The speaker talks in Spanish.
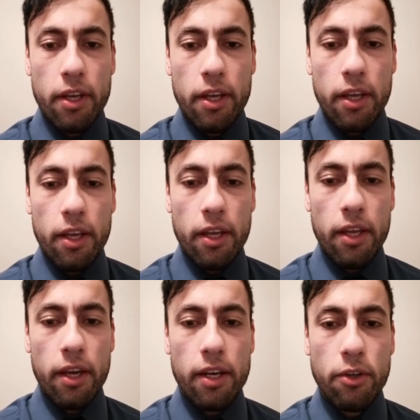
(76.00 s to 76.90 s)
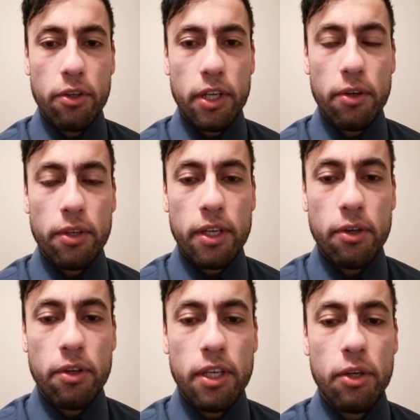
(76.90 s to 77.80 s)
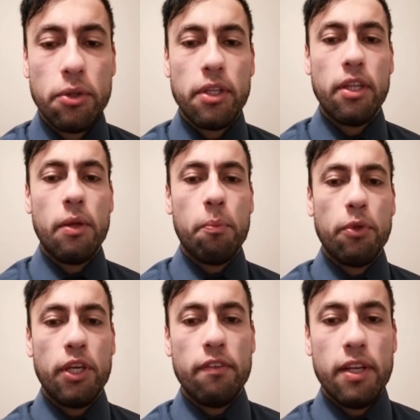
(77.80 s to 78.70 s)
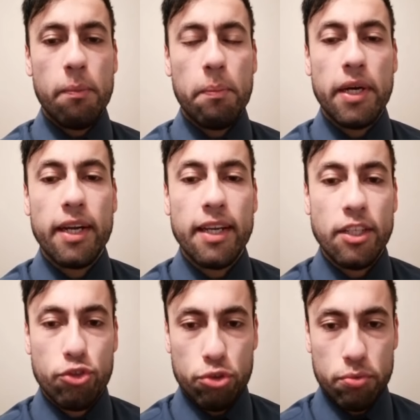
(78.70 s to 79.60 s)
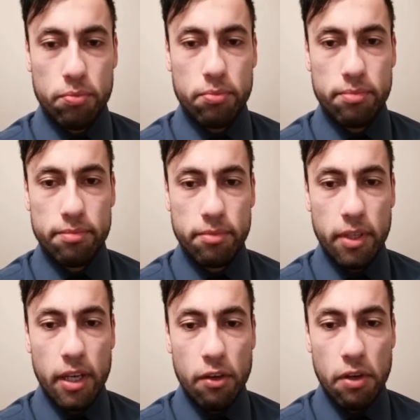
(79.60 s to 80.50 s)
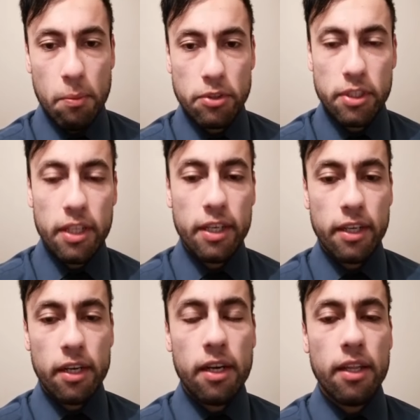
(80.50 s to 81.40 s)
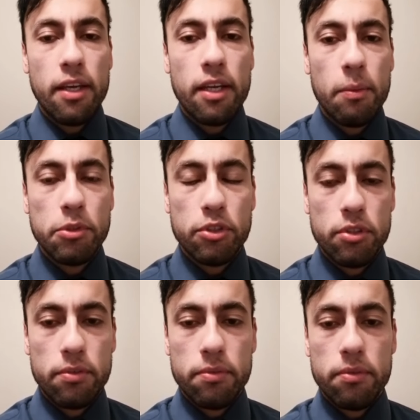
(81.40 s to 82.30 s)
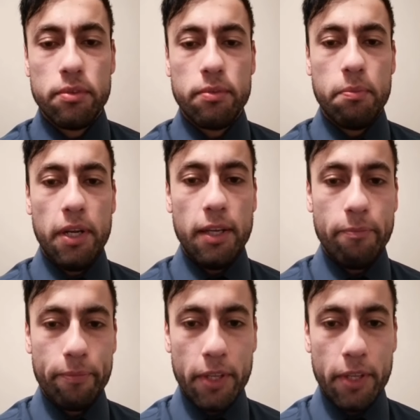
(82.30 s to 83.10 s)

Eh, al correo que el colegio tiene disponible para eso. Ya lo vamos a dejar en la descripción, ¿vale?